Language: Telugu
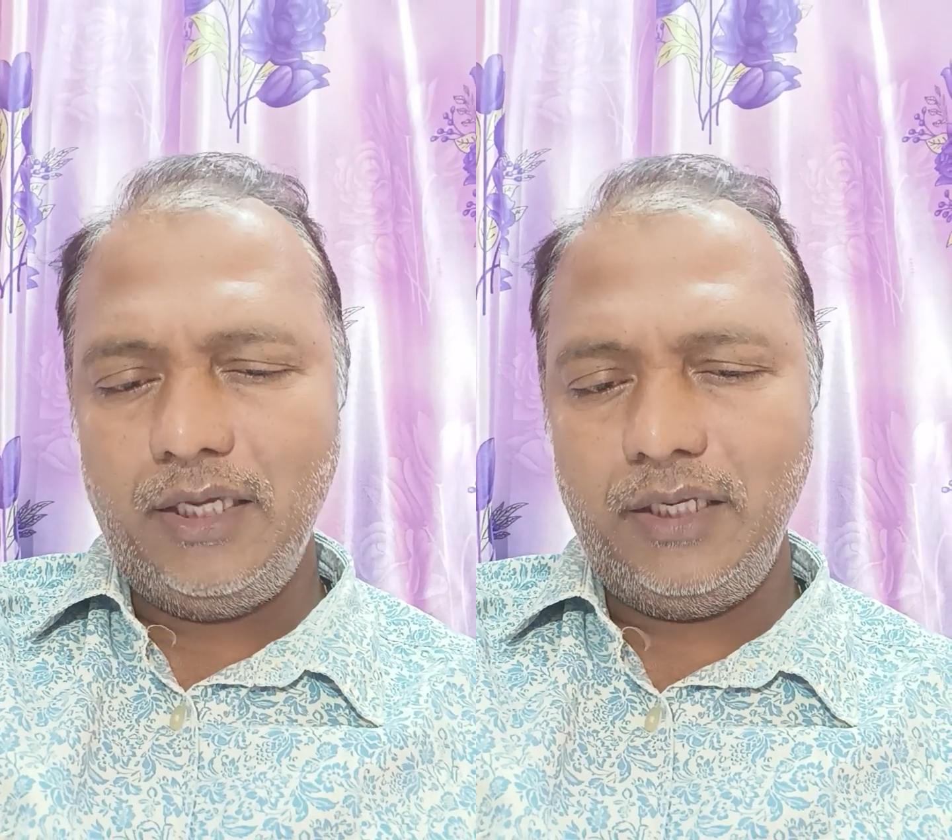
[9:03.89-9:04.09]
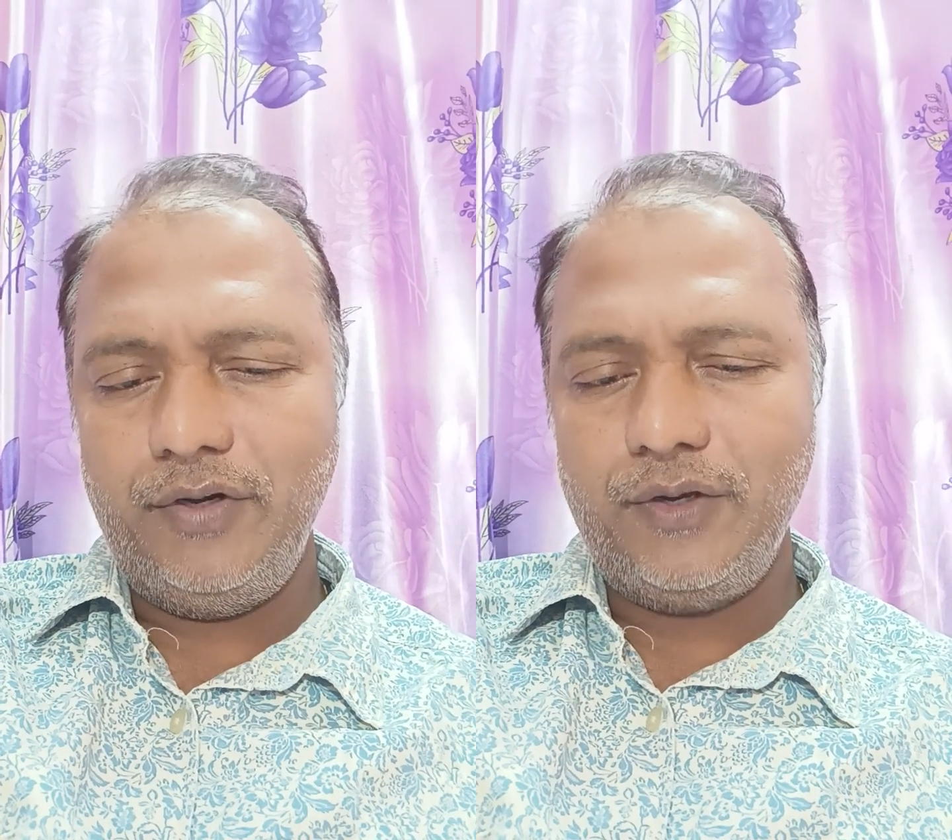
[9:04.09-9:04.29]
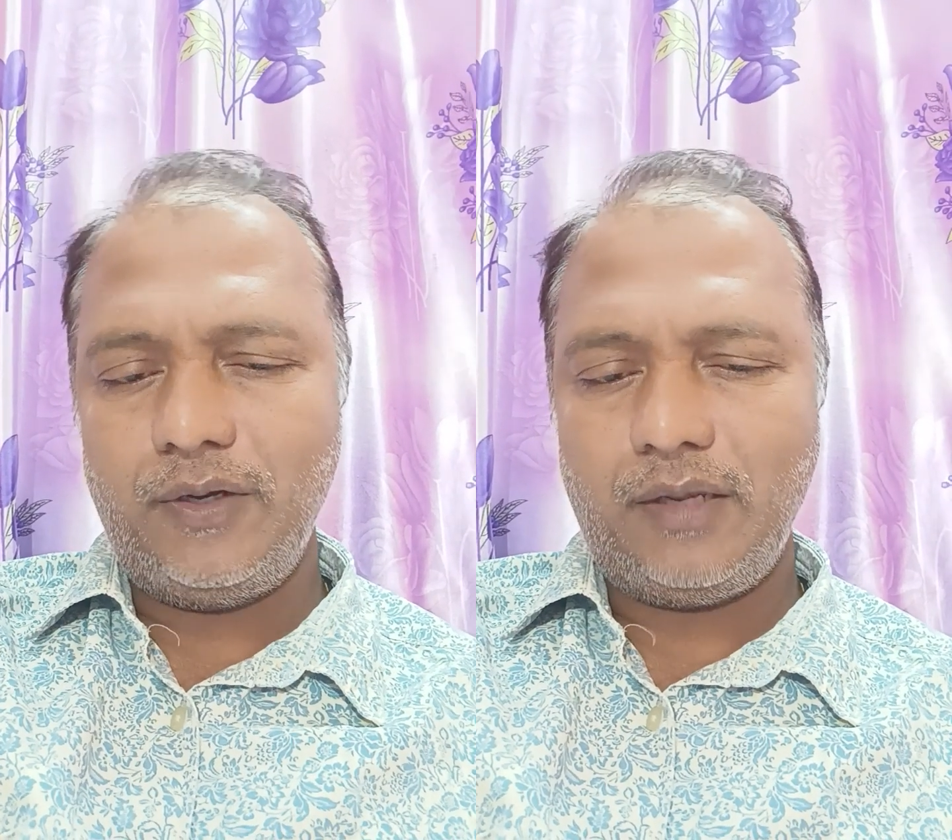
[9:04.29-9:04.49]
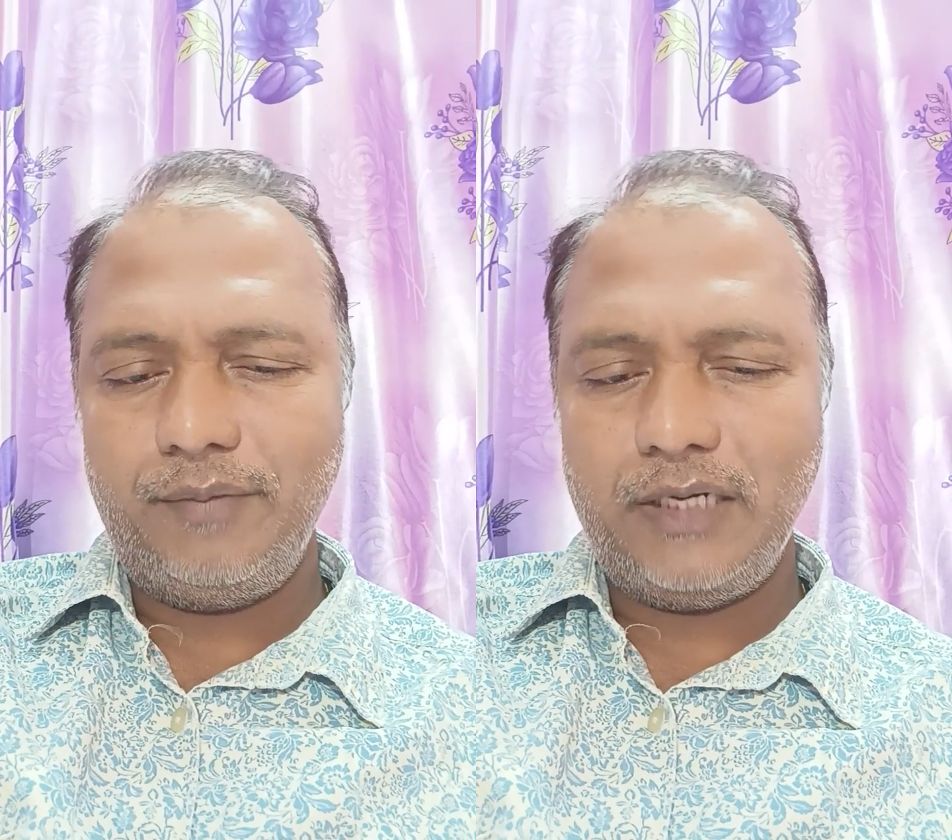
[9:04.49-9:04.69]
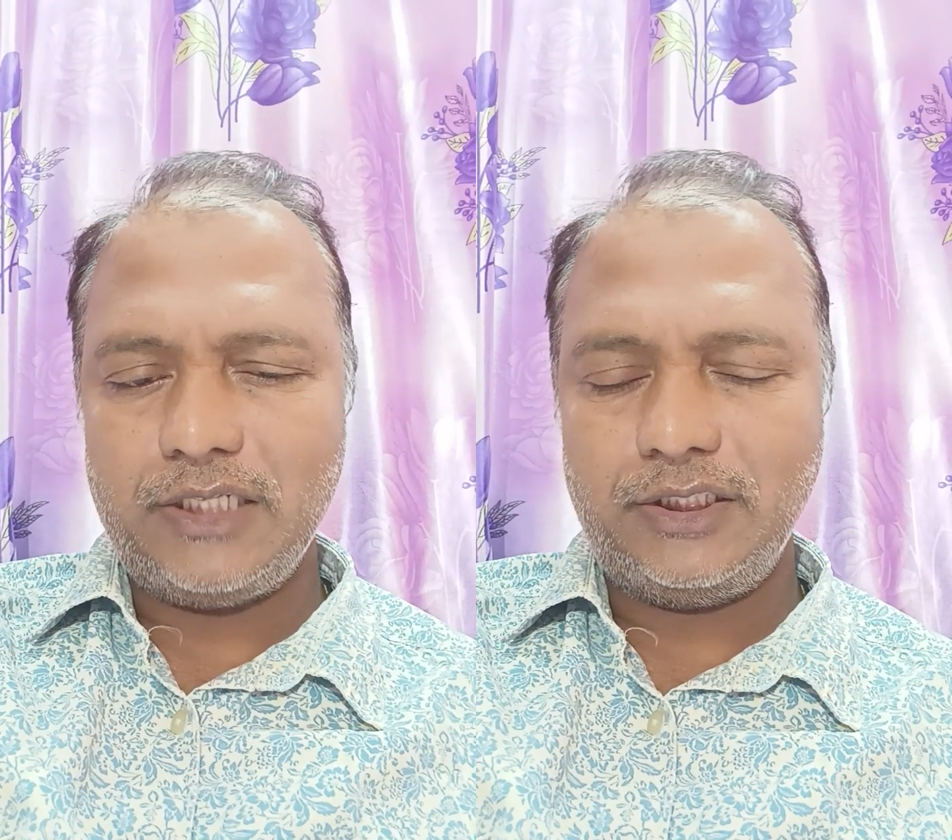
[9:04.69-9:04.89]
ఈ వీడియో కనుక
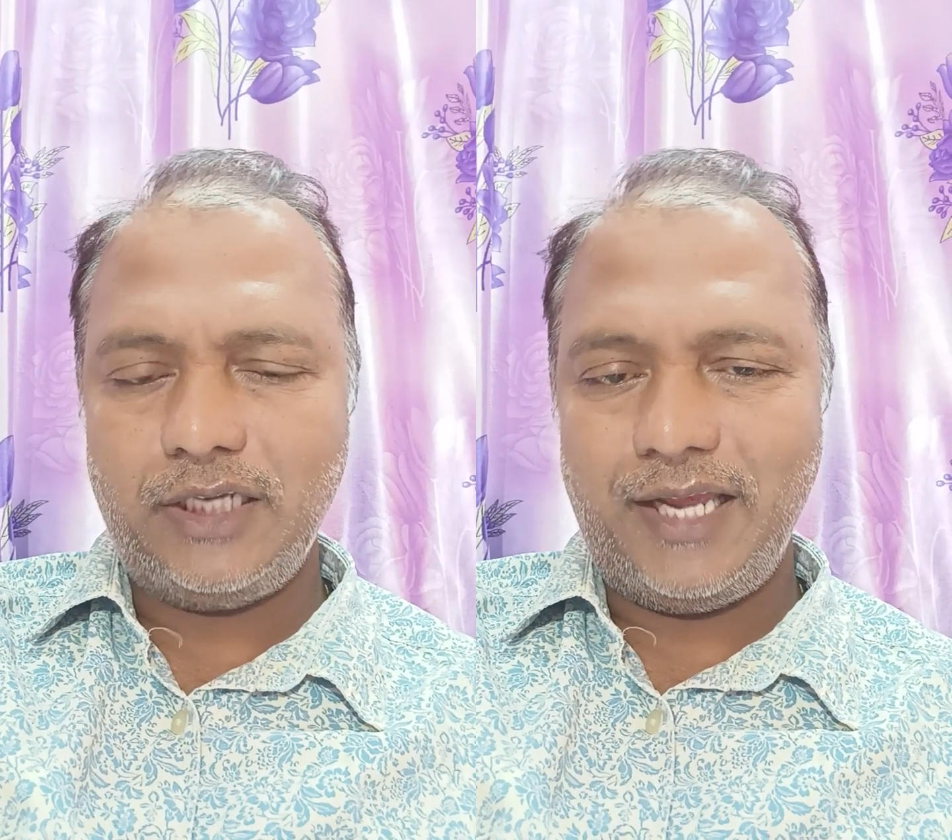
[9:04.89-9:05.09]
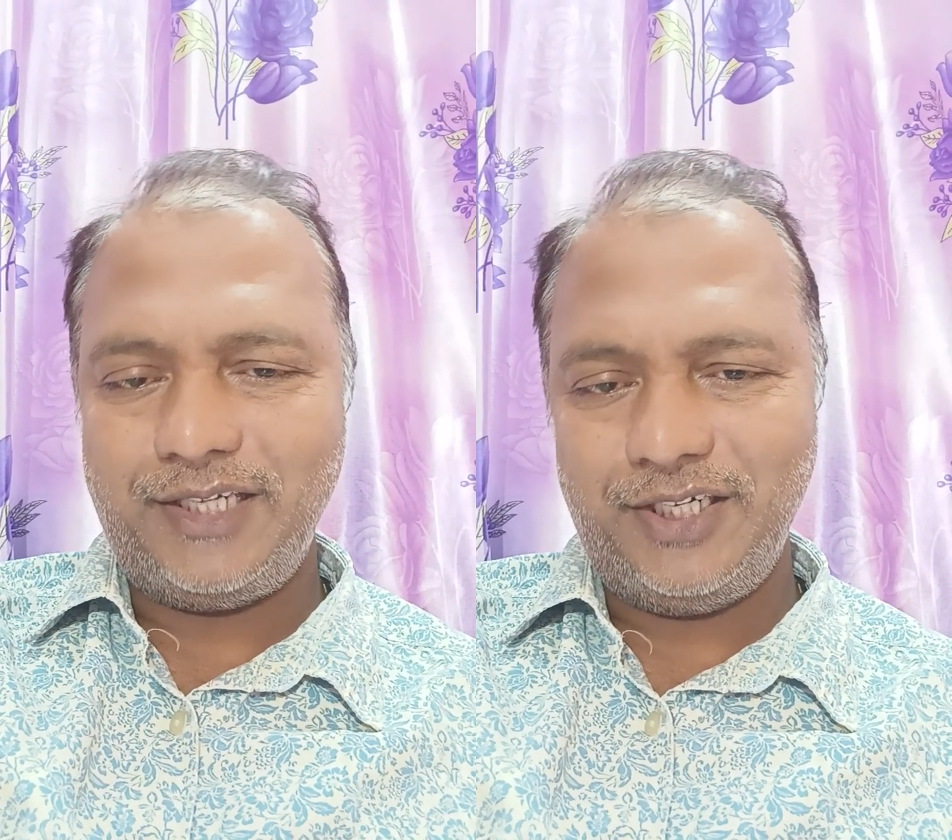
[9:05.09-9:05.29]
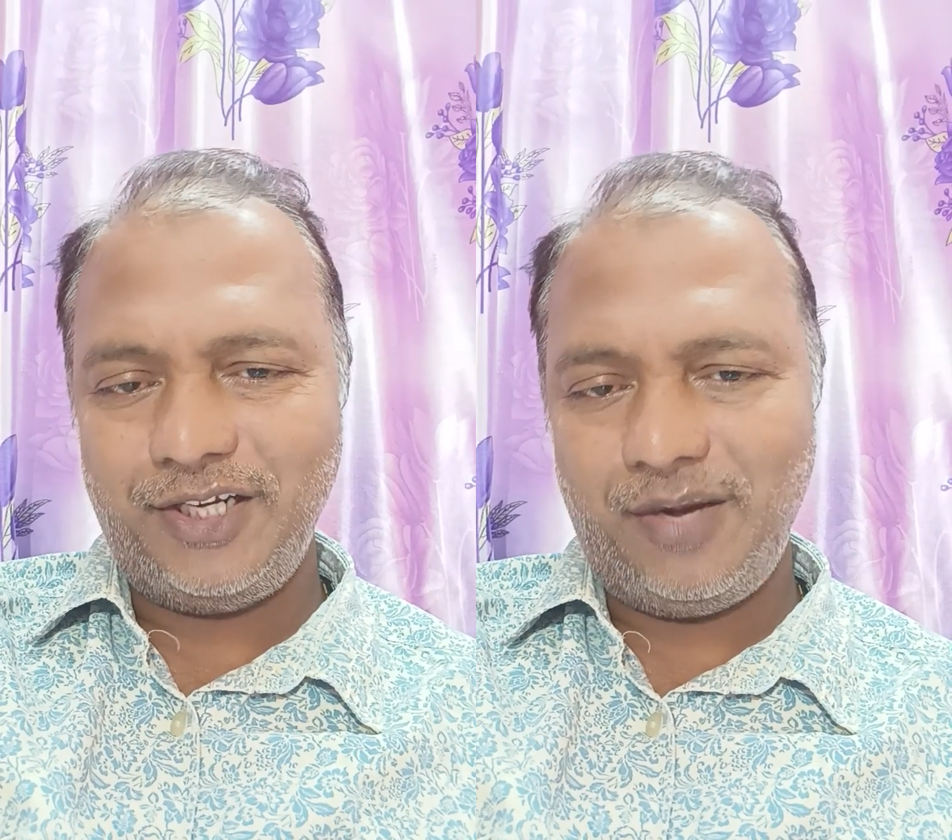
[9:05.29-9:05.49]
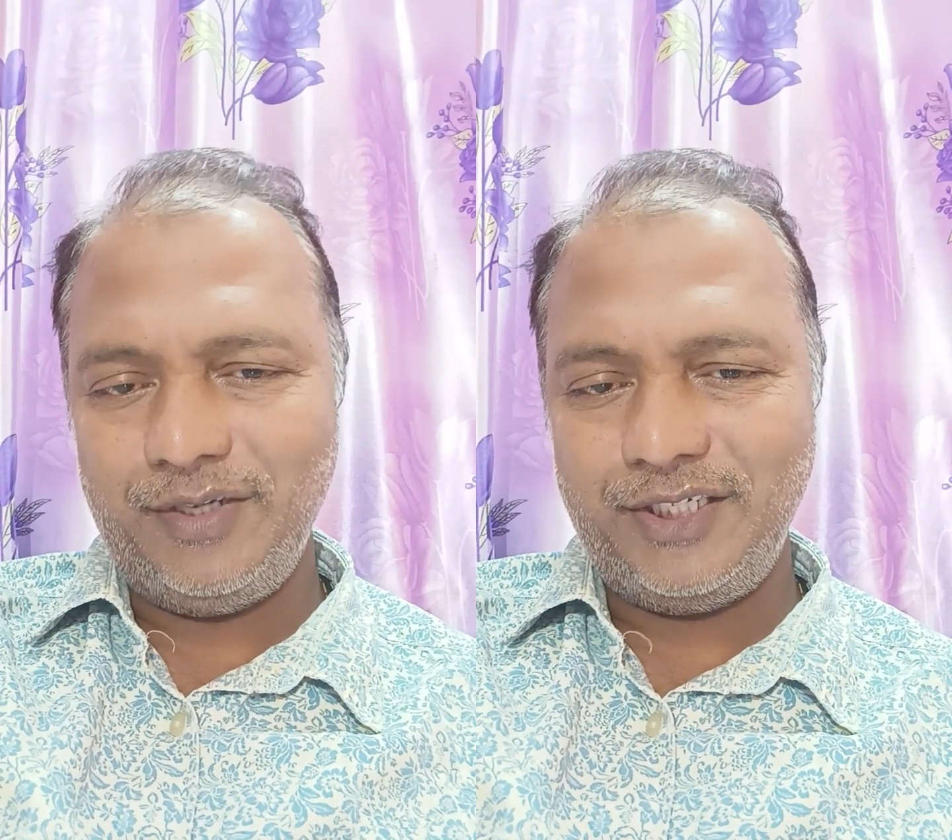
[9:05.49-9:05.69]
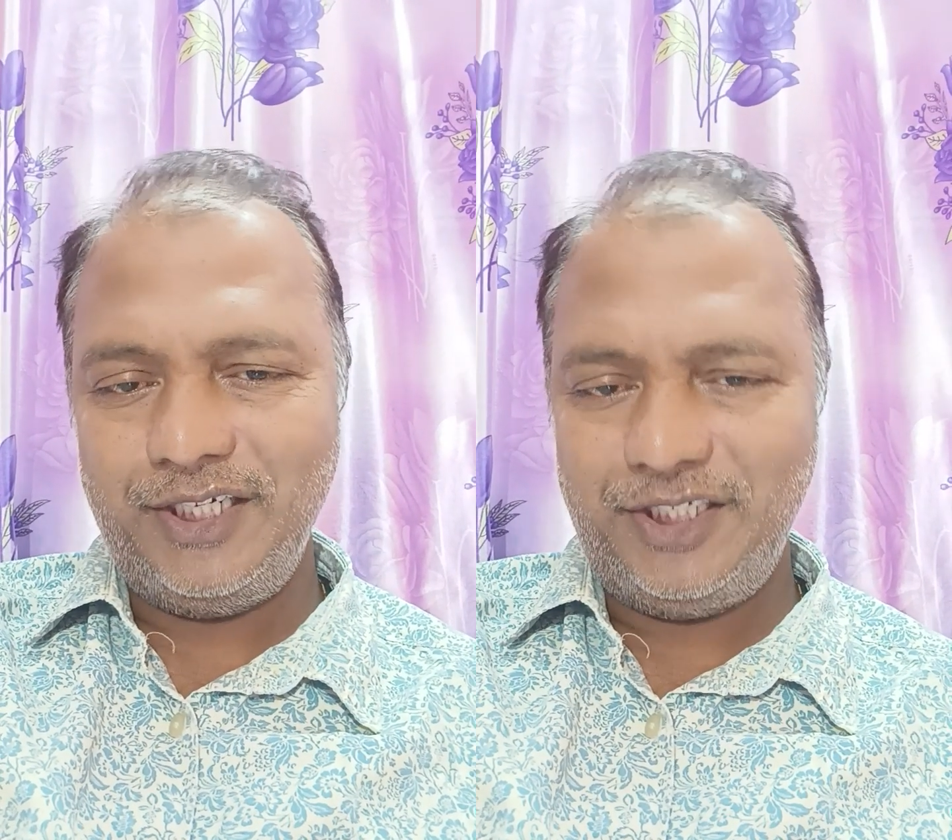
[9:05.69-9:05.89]
మీకు నచ్చితే లైక్ చేయండి
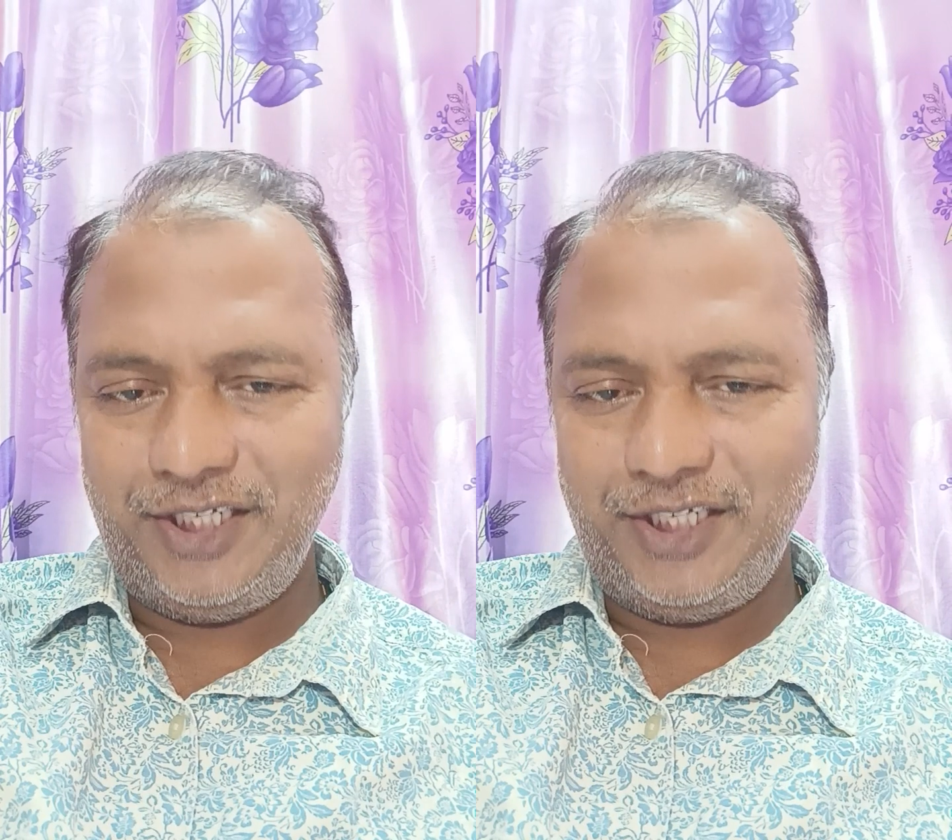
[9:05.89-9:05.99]
కమెంట్ చేయండి